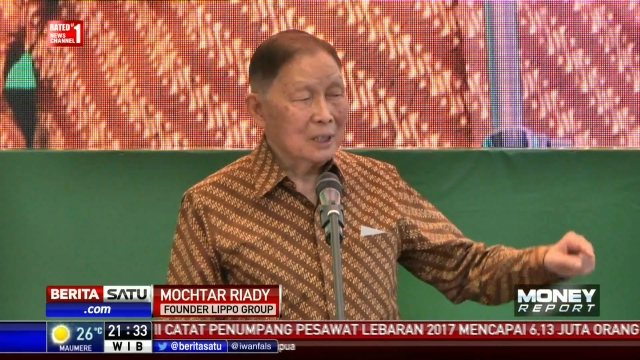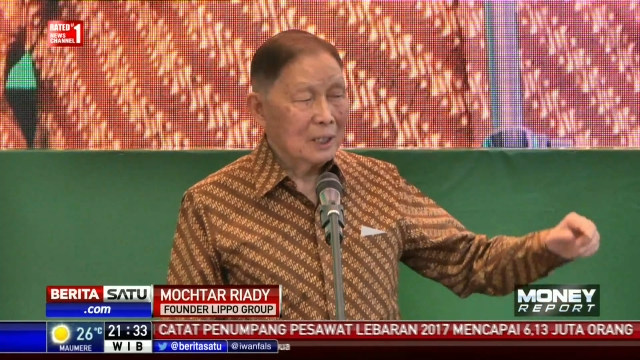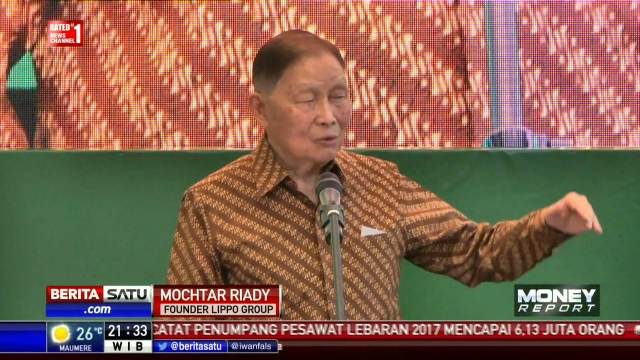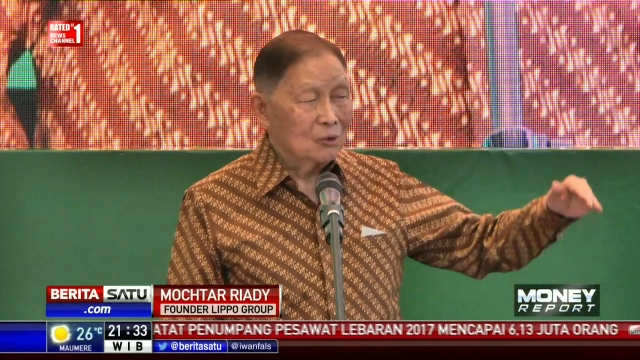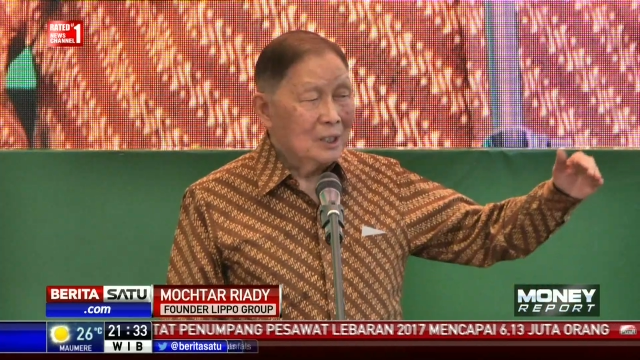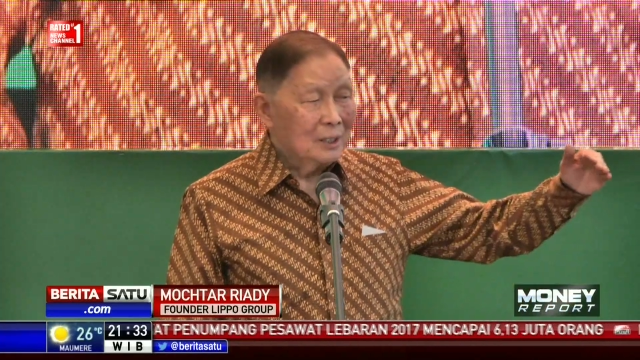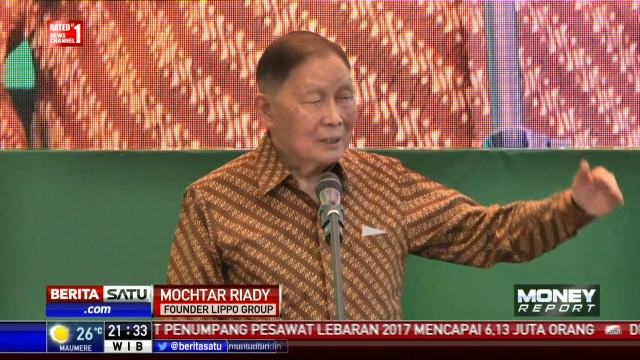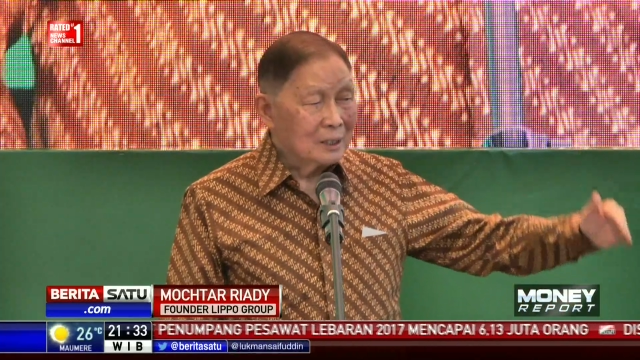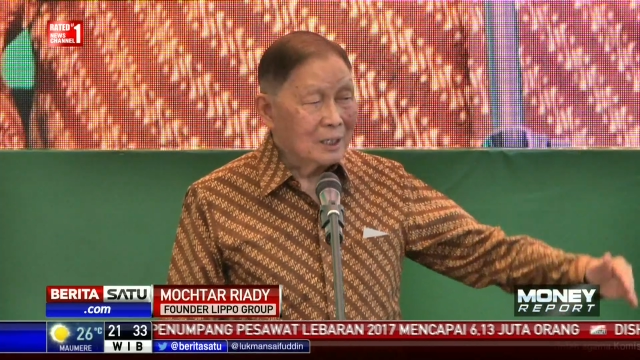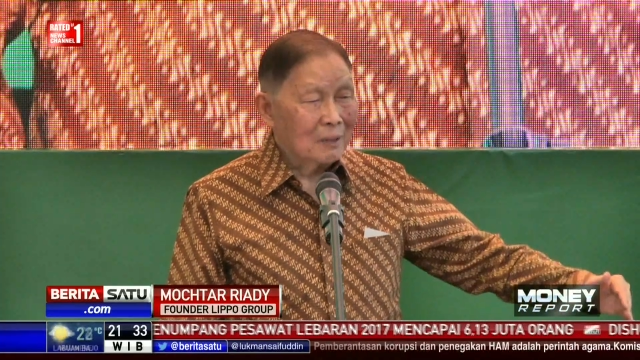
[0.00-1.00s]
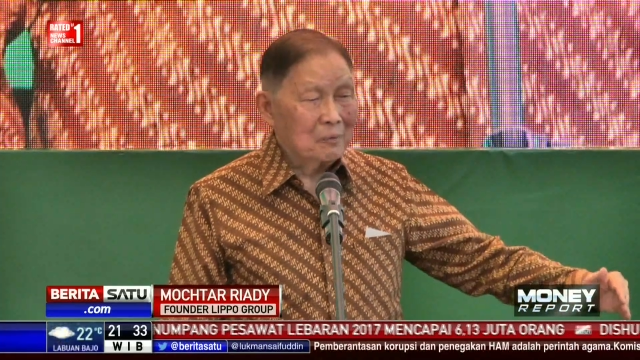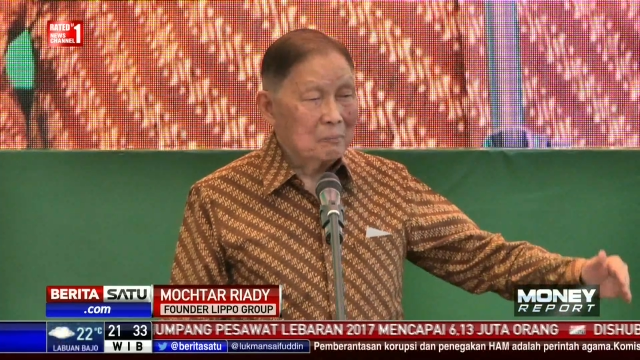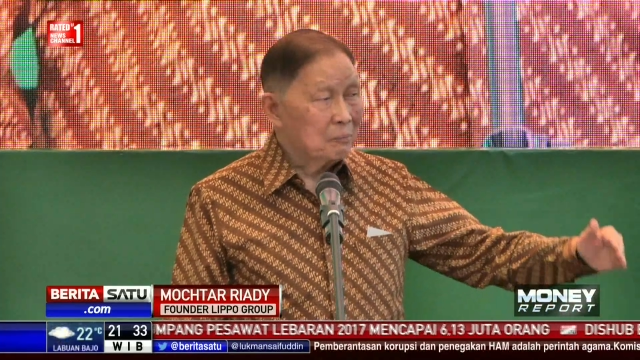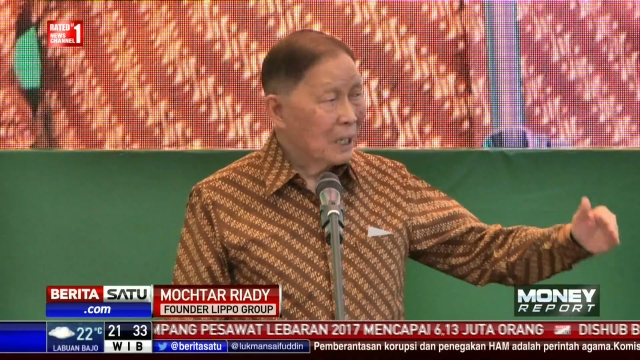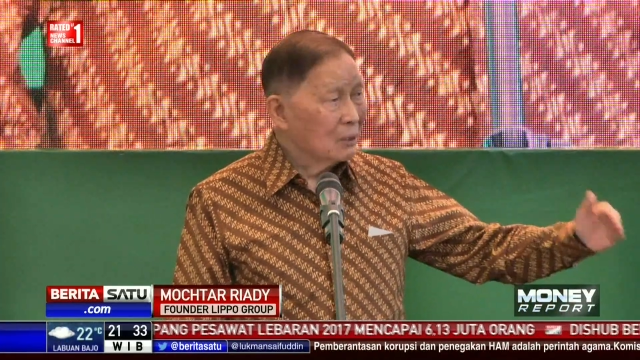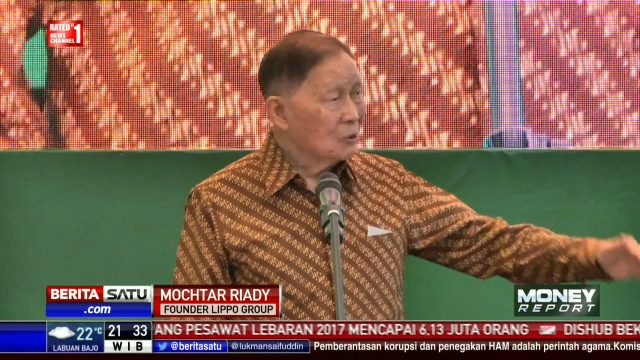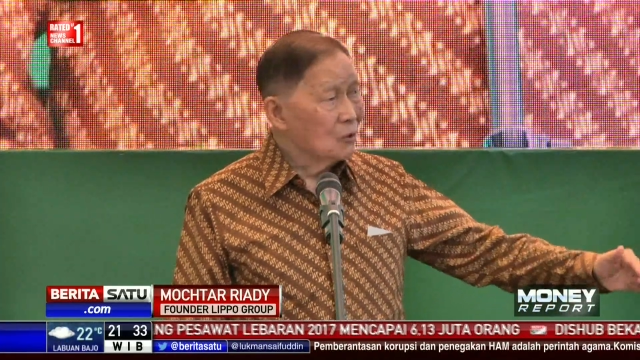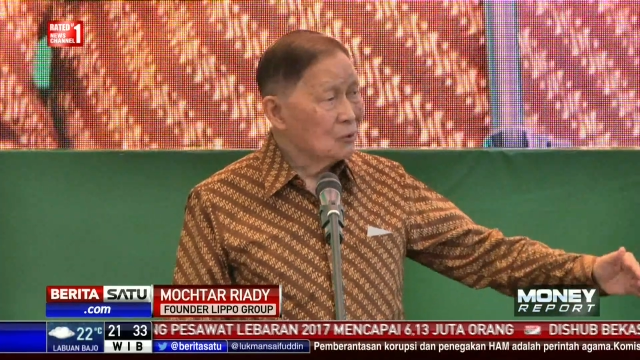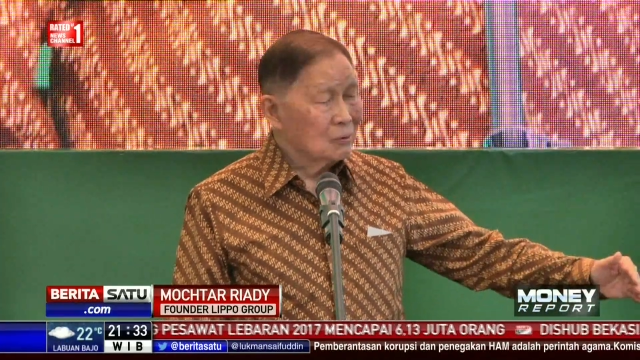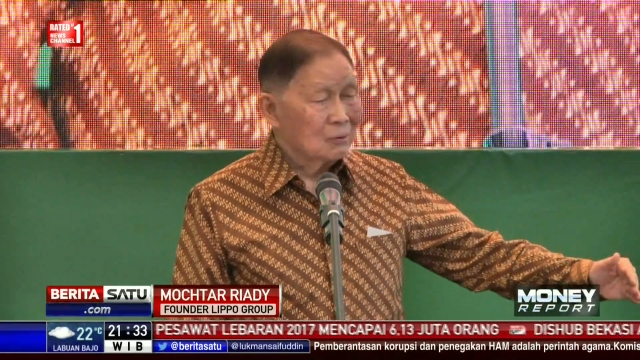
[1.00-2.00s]
tahun yang lalu kita
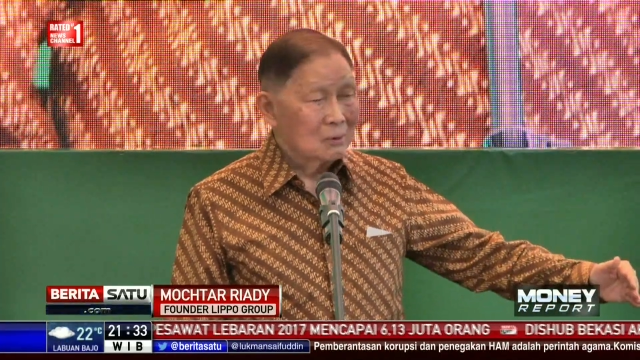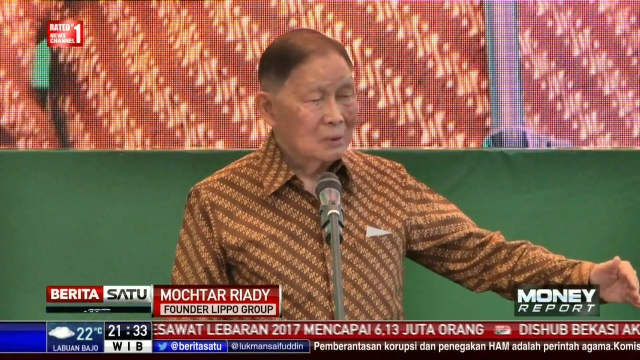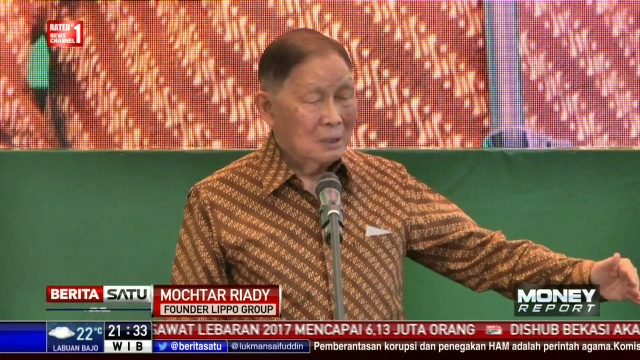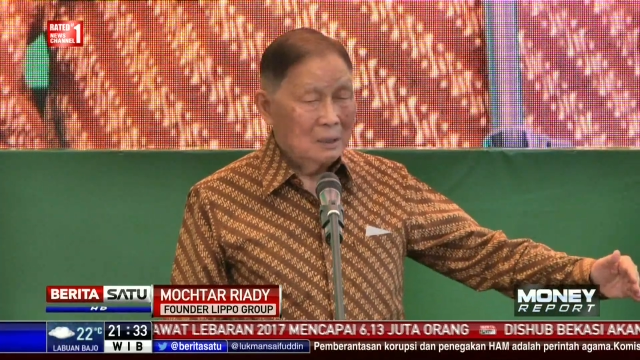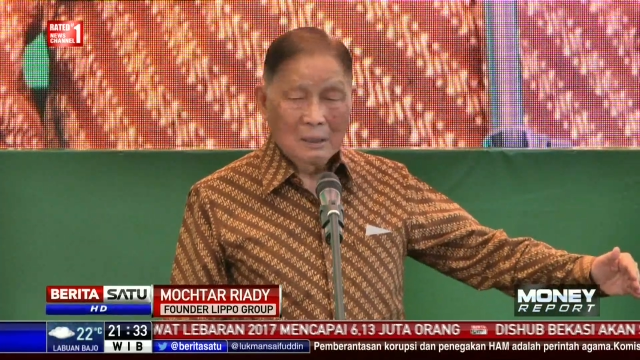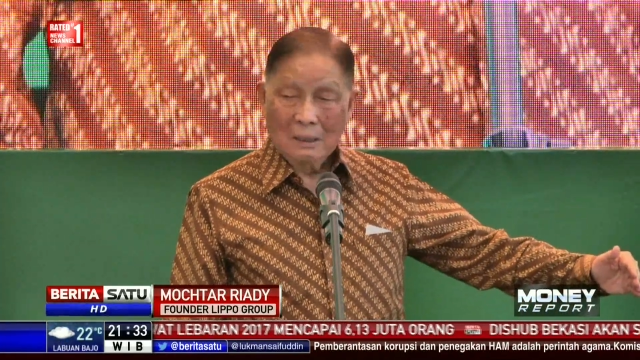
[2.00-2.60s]
membangun